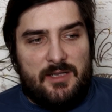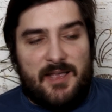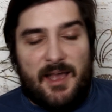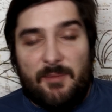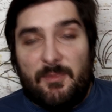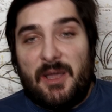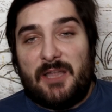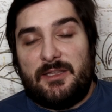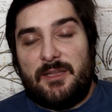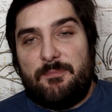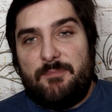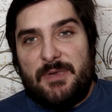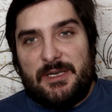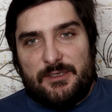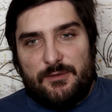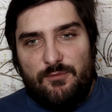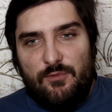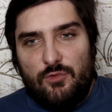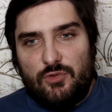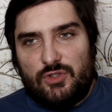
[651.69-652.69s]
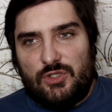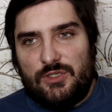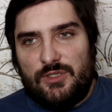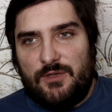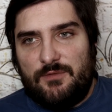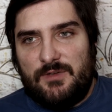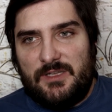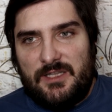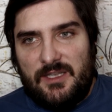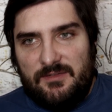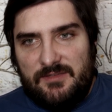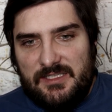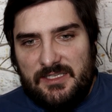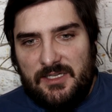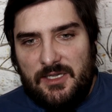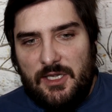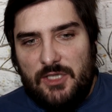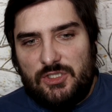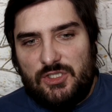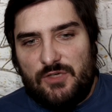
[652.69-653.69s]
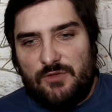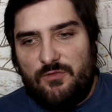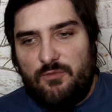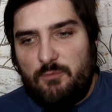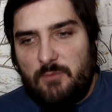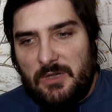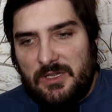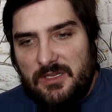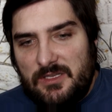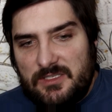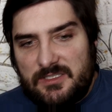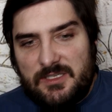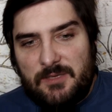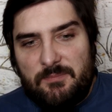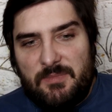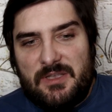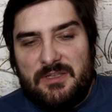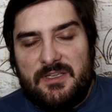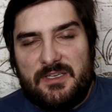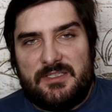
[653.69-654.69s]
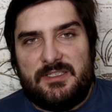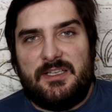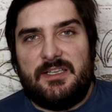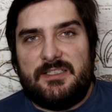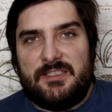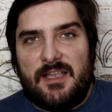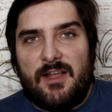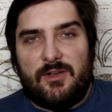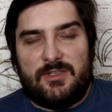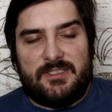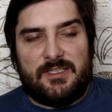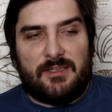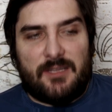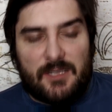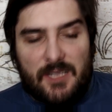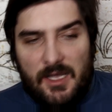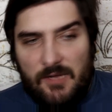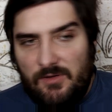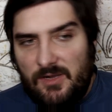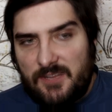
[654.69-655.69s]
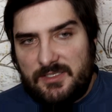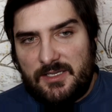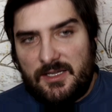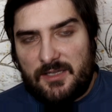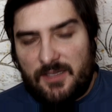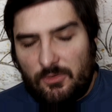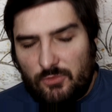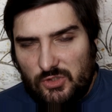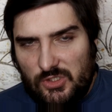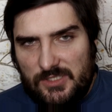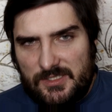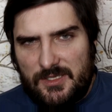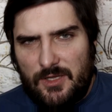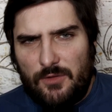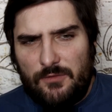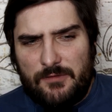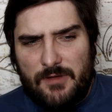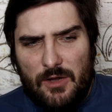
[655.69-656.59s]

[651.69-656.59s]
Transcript: команда Первушина в этой встрече в принципе не стеснялась атаковать, как я уже сказал,